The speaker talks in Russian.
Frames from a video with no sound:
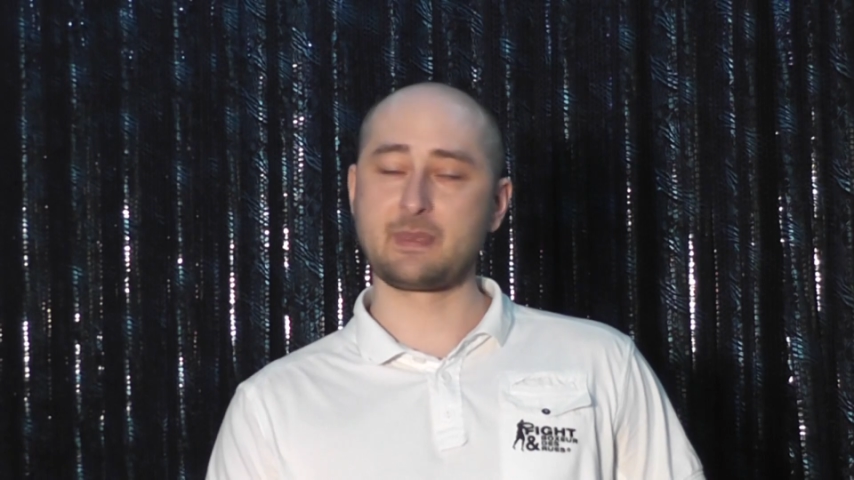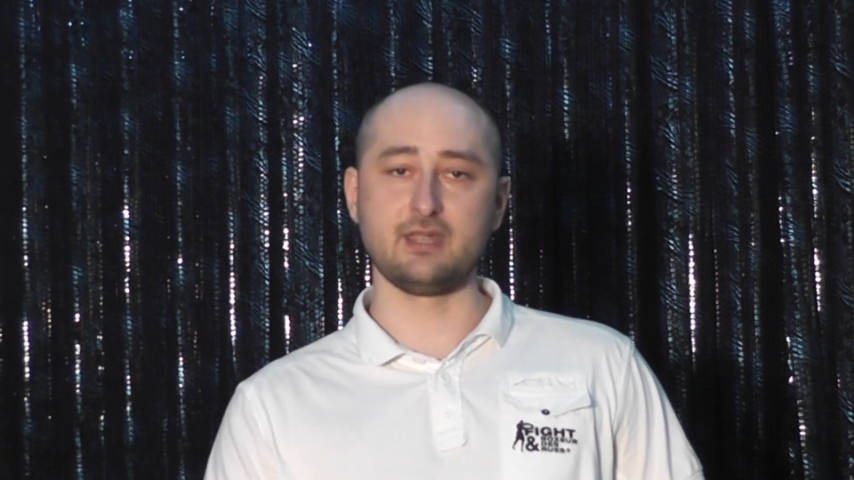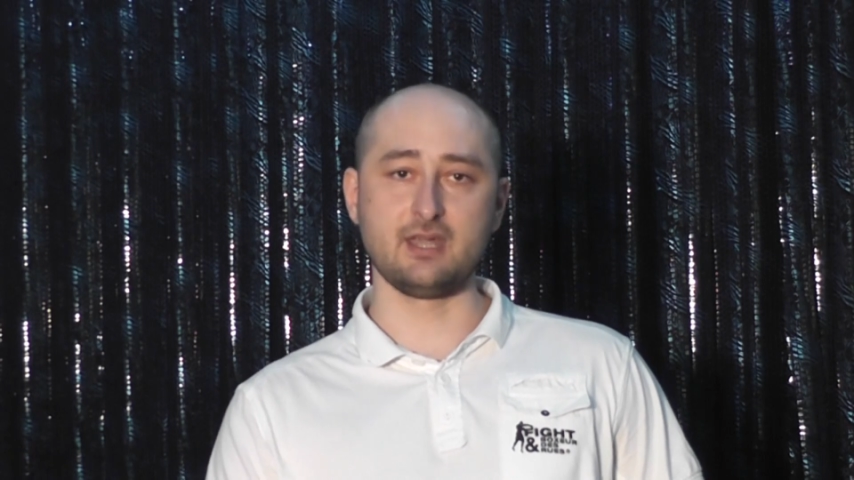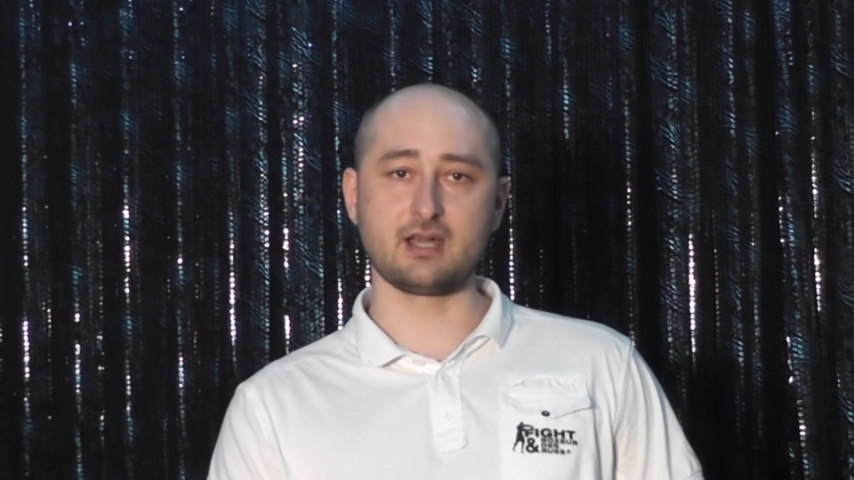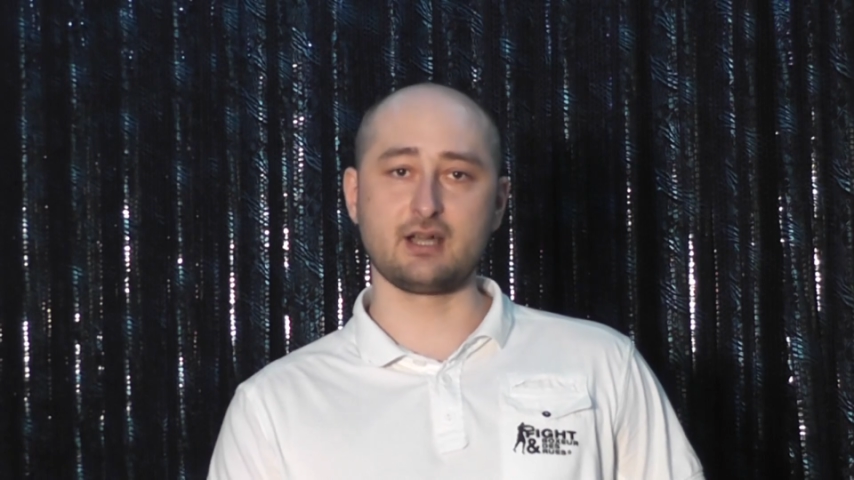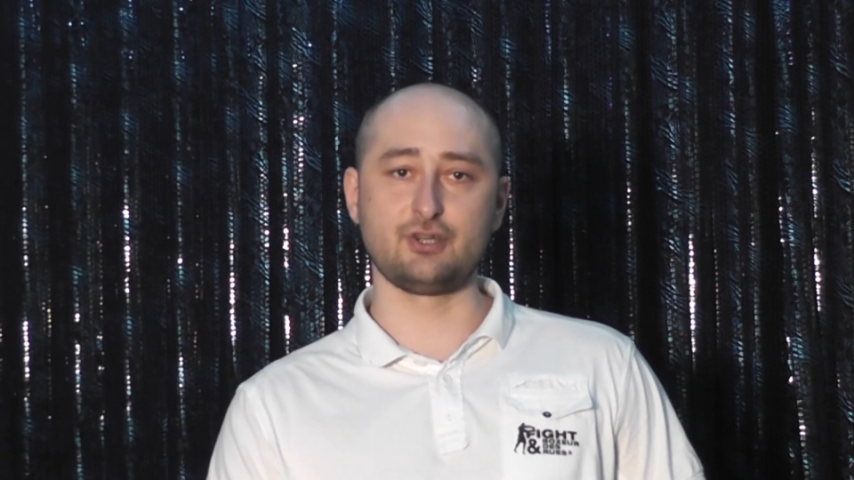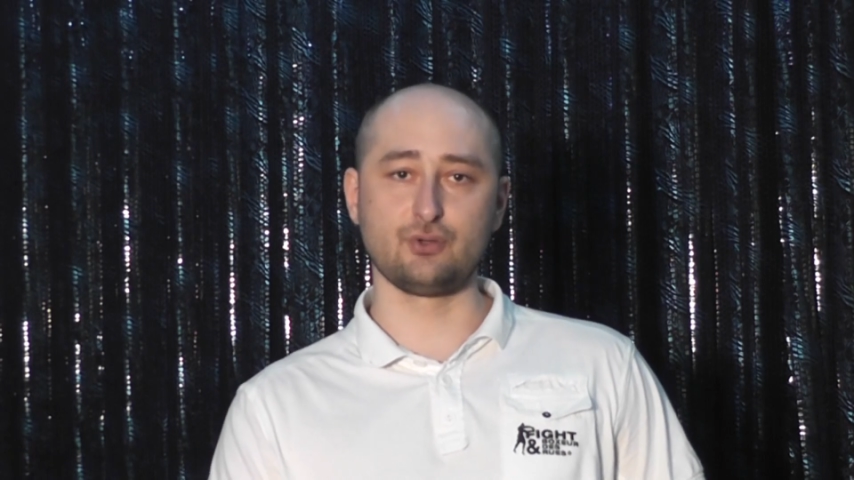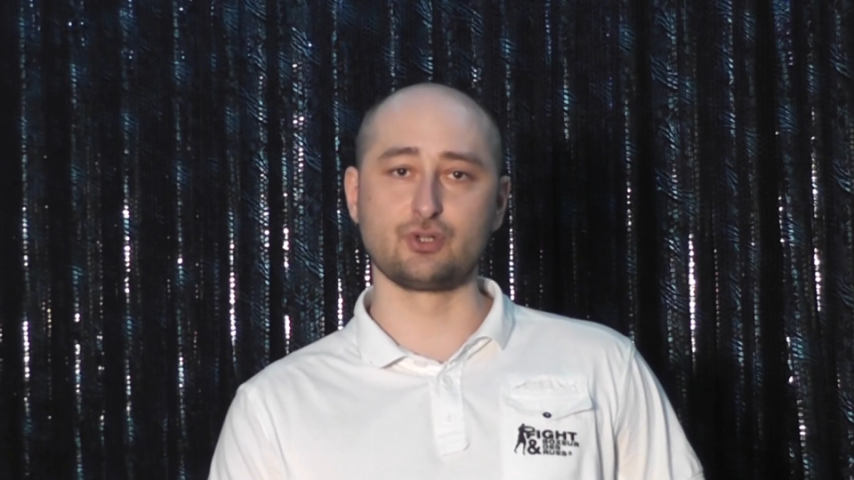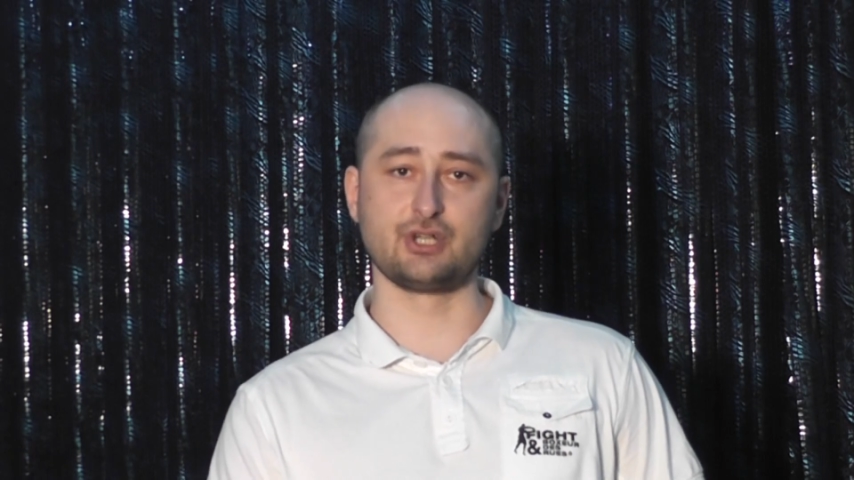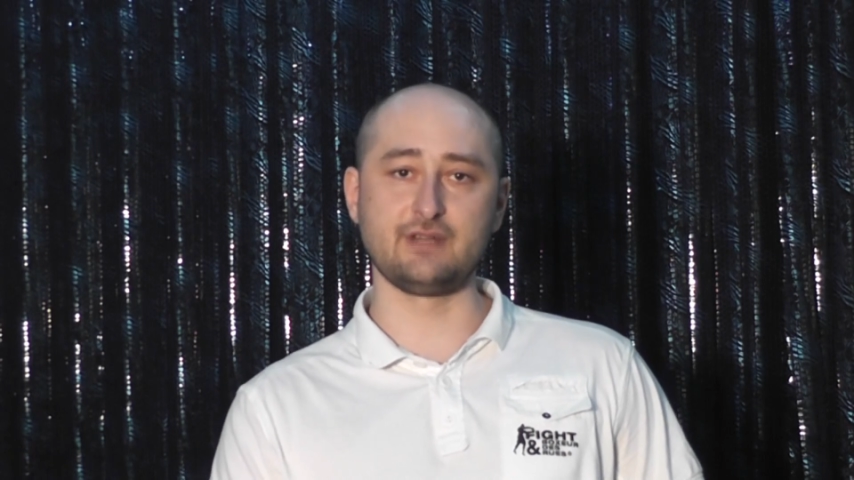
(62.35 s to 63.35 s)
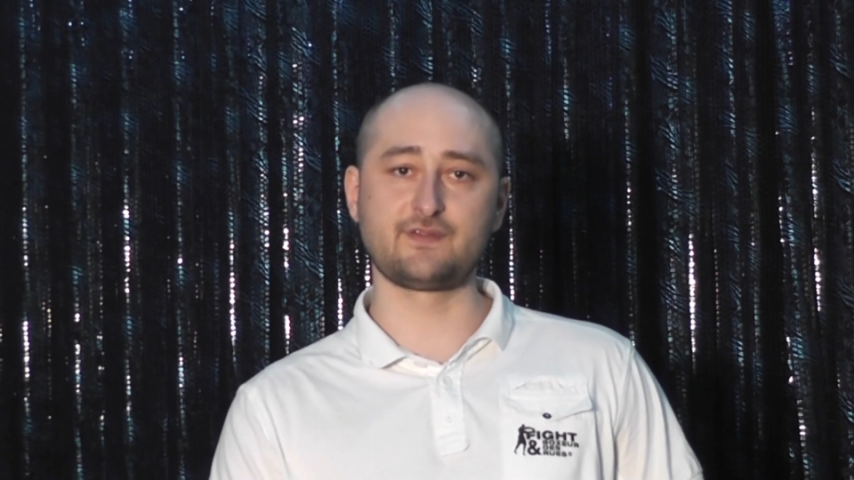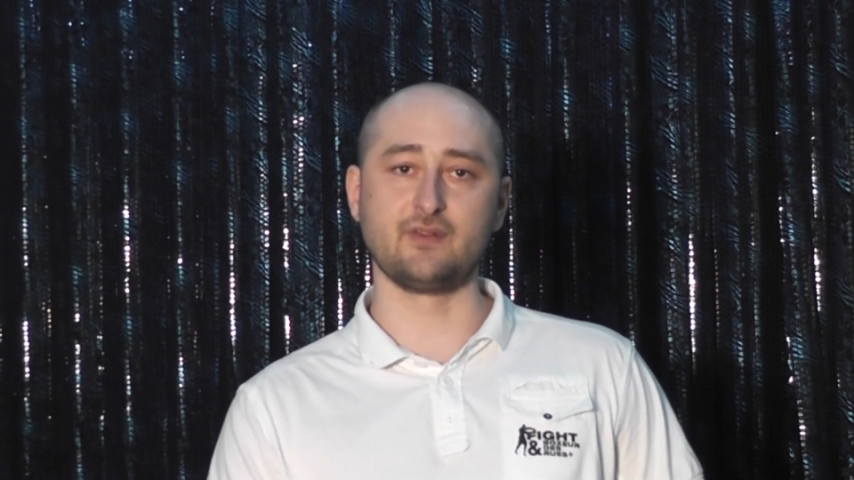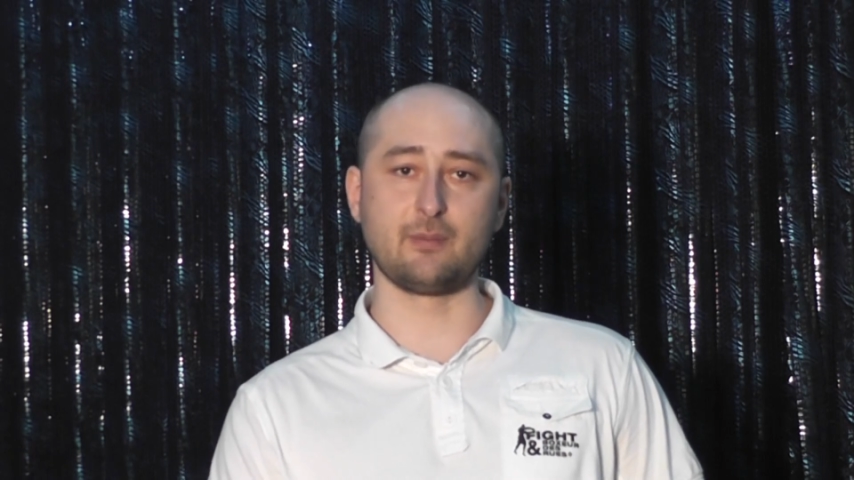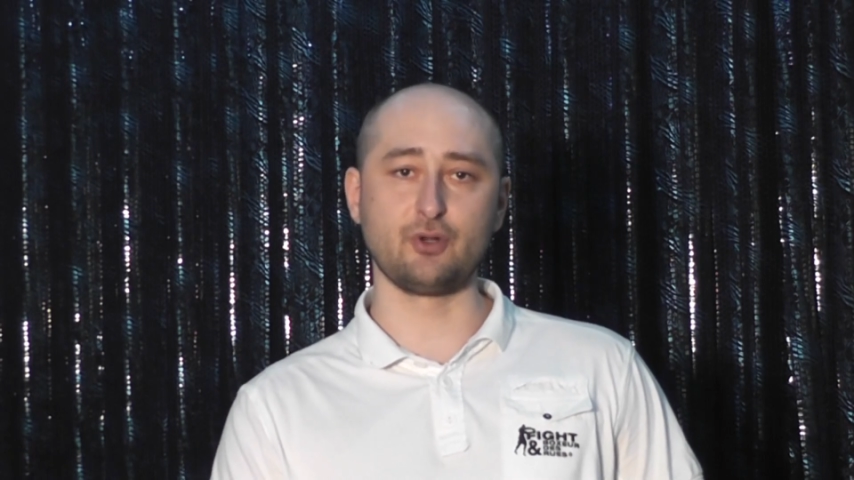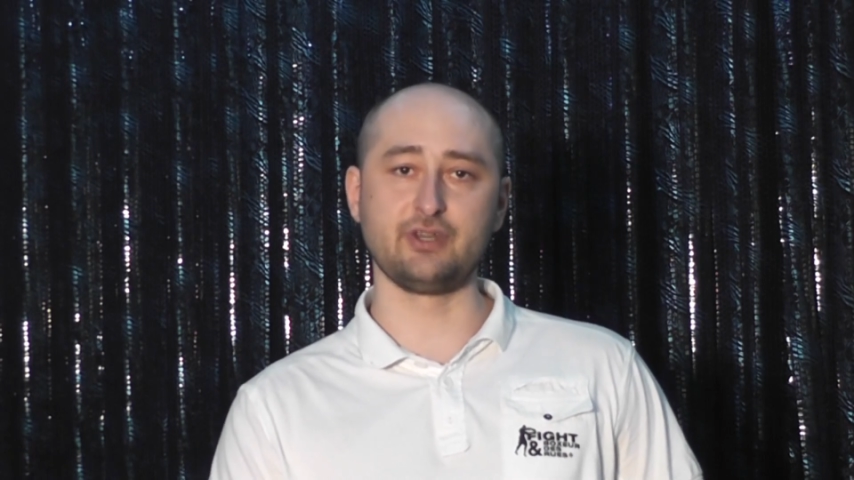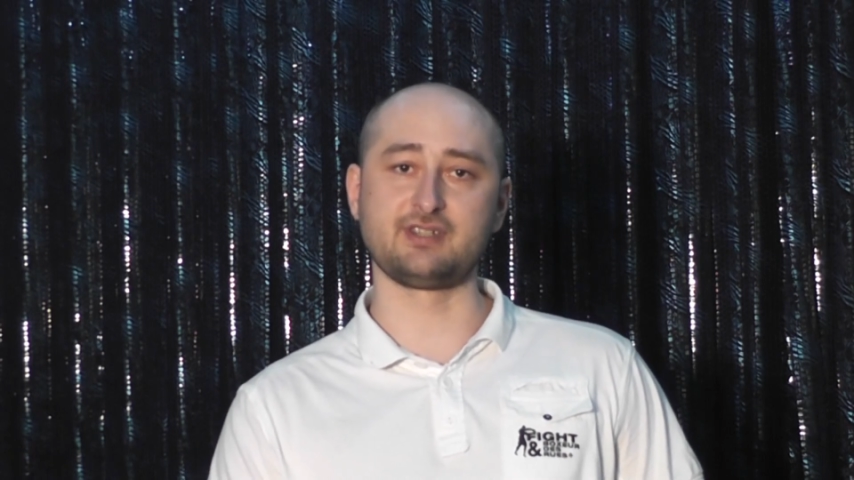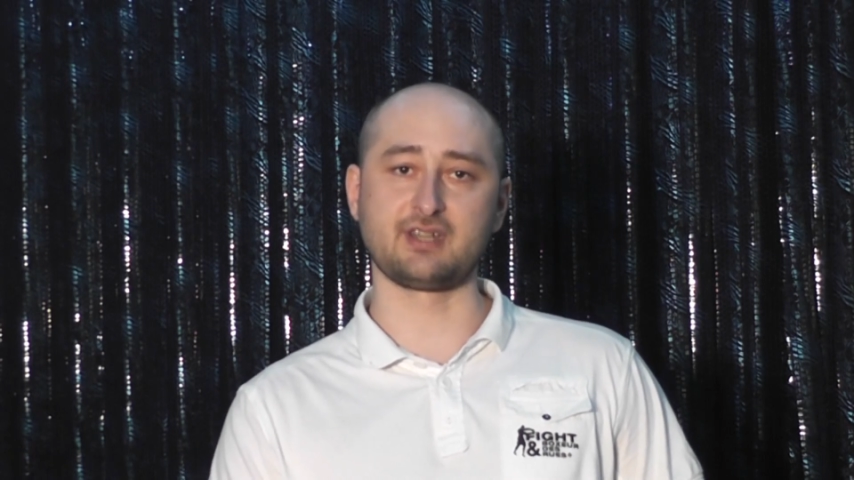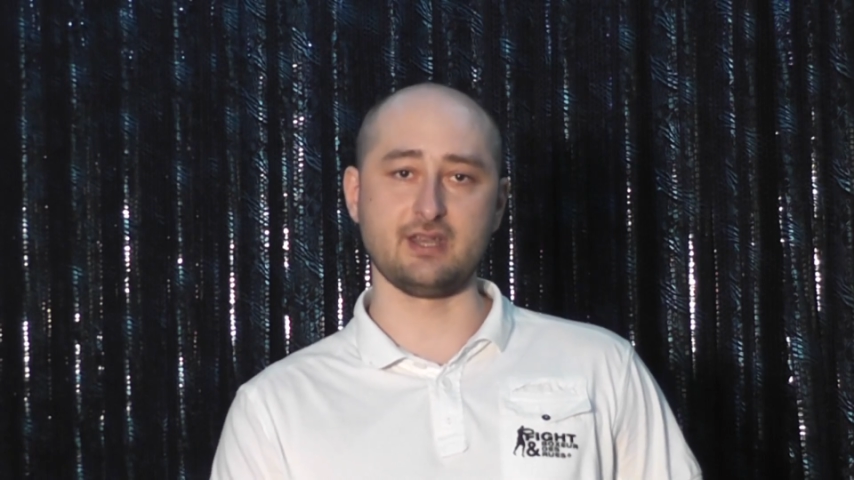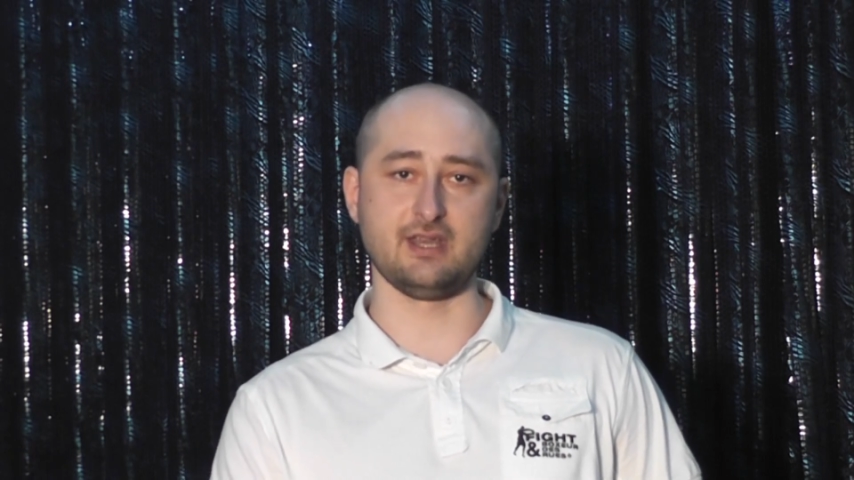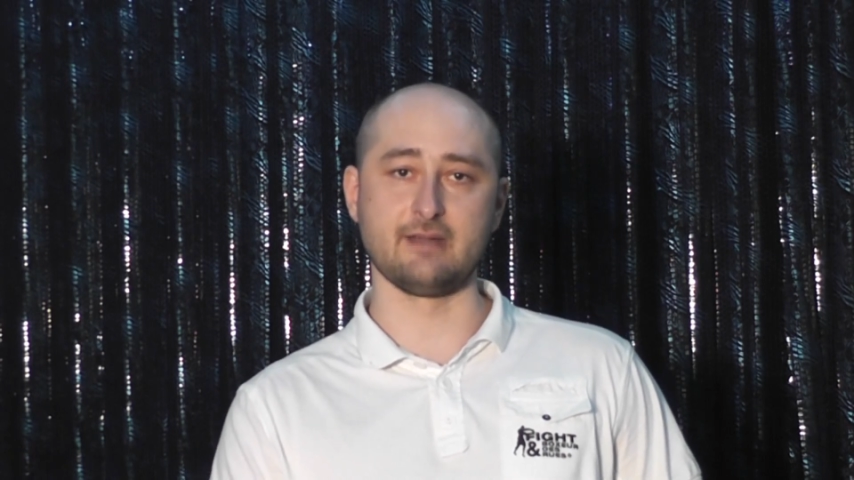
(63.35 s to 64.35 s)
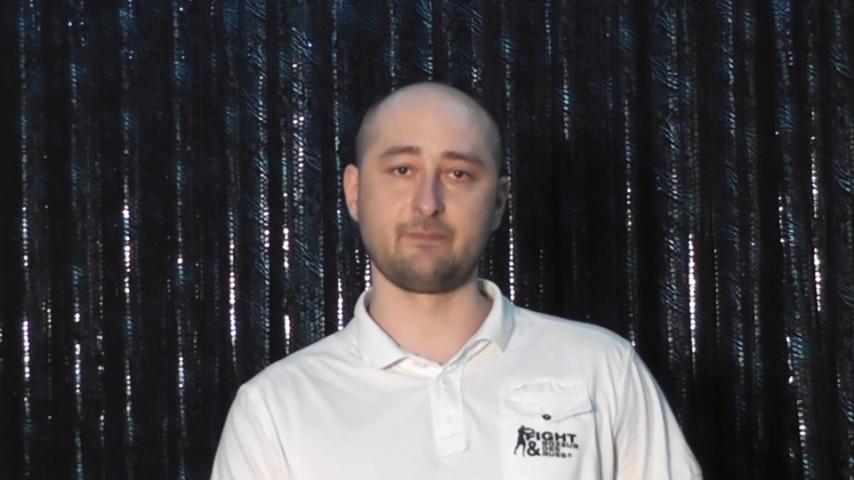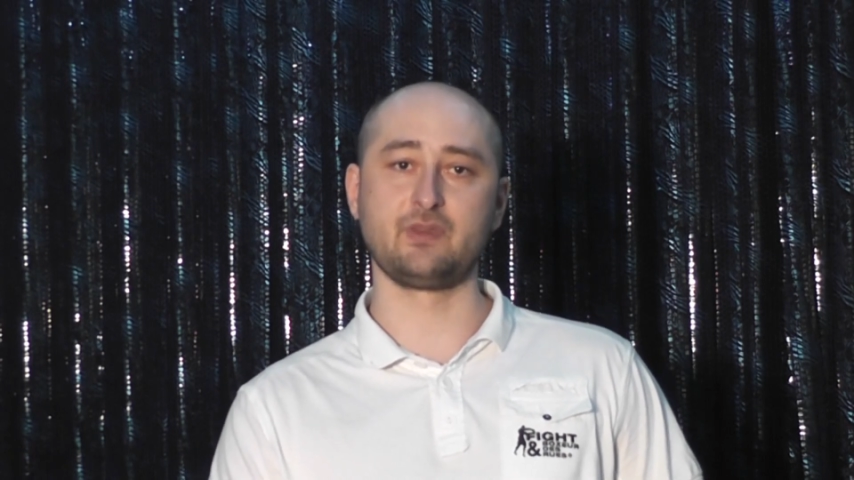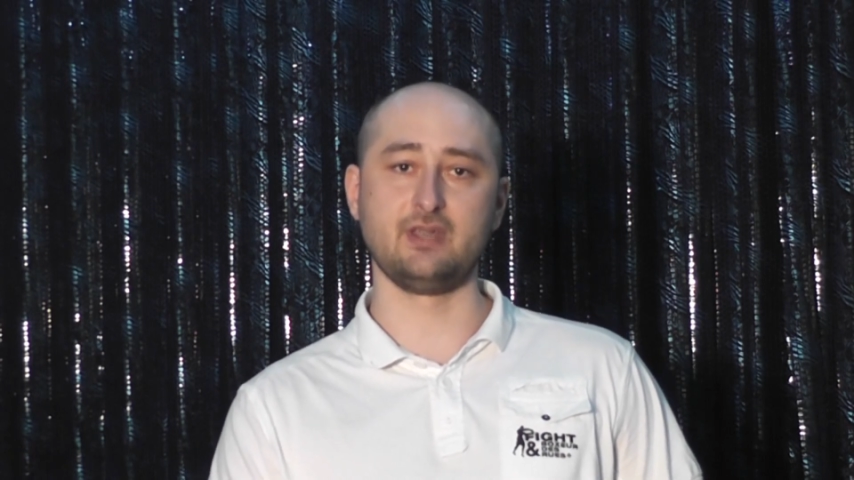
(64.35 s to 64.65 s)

Я хочу жить в свободной стране.